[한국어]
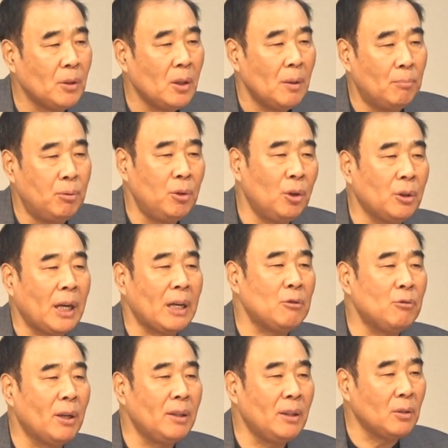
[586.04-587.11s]
물론 개 그
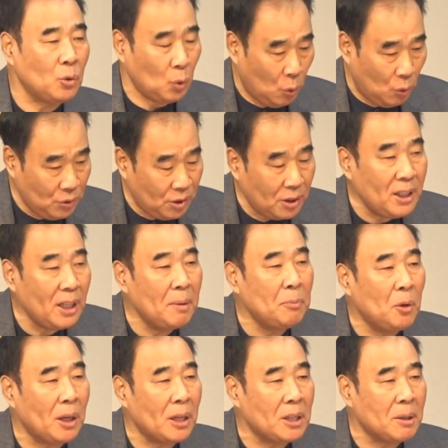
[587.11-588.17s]
중에는 좋은
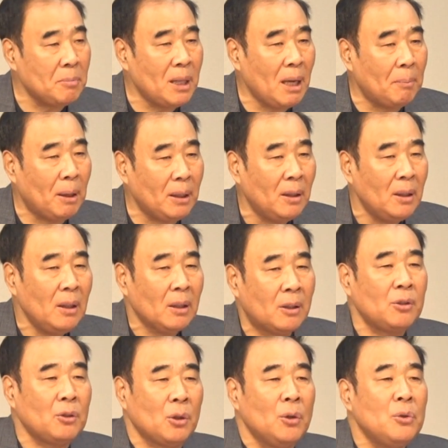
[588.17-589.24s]
선생님도 계십니다만
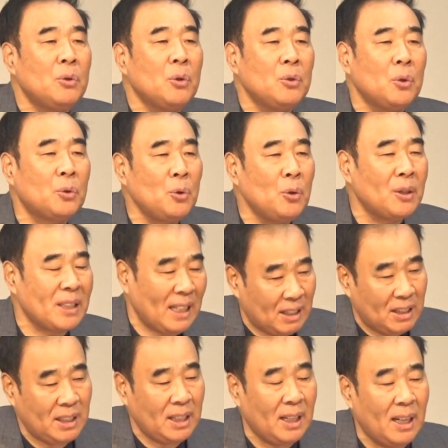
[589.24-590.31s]
그 전교조 교육
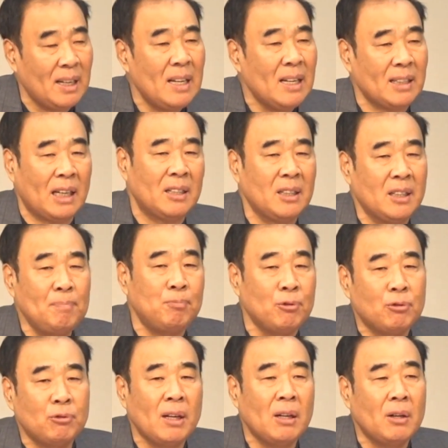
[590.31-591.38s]
자체가 사실은
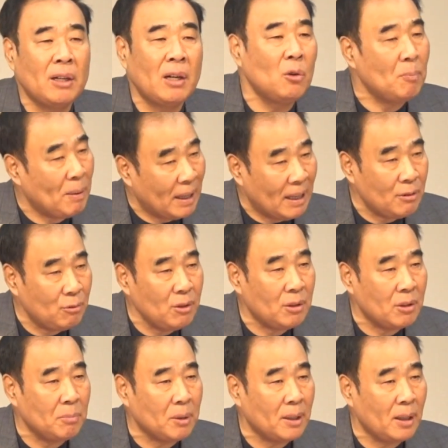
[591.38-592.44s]
불순한 거라고 말할 수
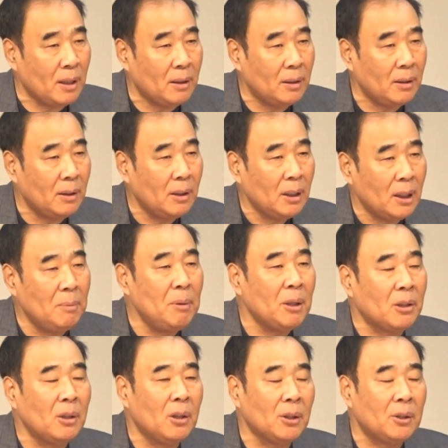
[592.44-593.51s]
있습니다. 이미
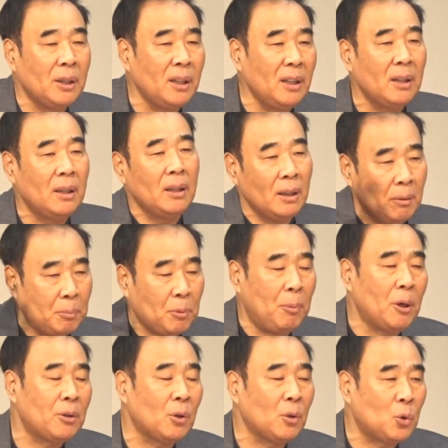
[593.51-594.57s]
그런 것들이
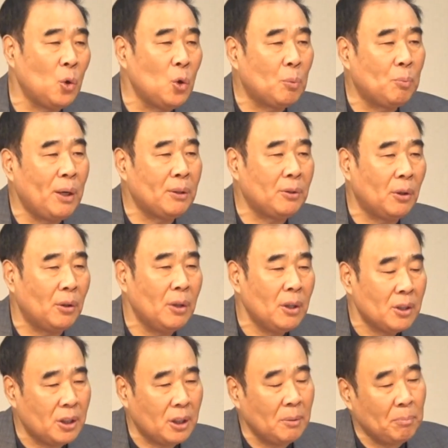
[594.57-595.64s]
벌써 교육부에서
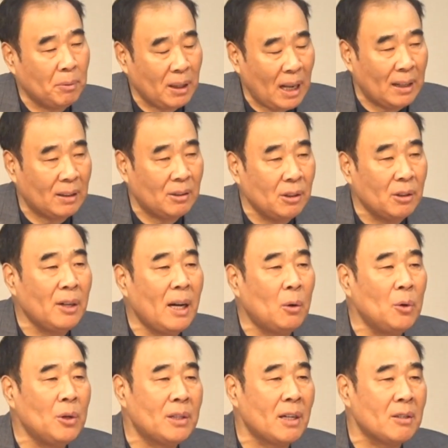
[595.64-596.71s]
지금 다
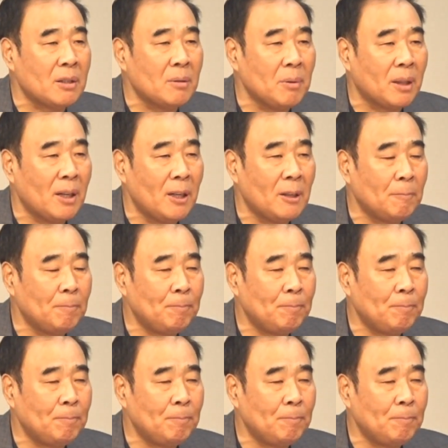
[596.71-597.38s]
드러나고 있지 않습니까?